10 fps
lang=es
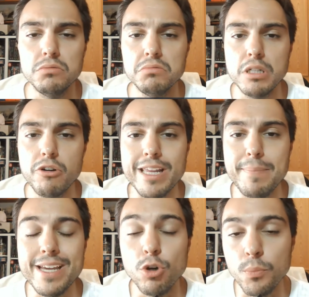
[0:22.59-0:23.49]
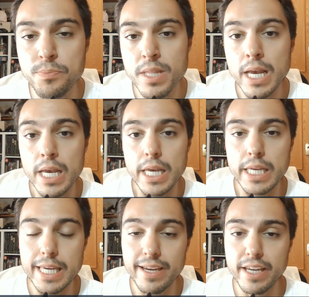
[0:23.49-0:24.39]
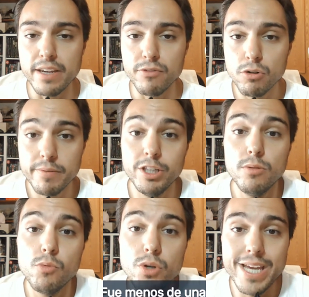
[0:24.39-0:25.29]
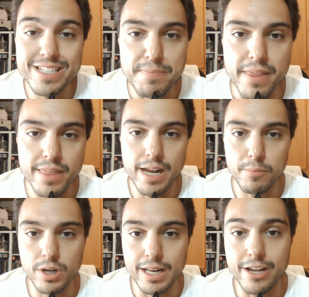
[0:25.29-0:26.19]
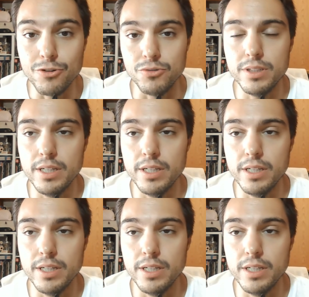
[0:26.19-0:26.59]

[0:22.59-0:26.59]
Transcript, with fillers: Una hora y pico. Y, fue un evento muy especial porque claro,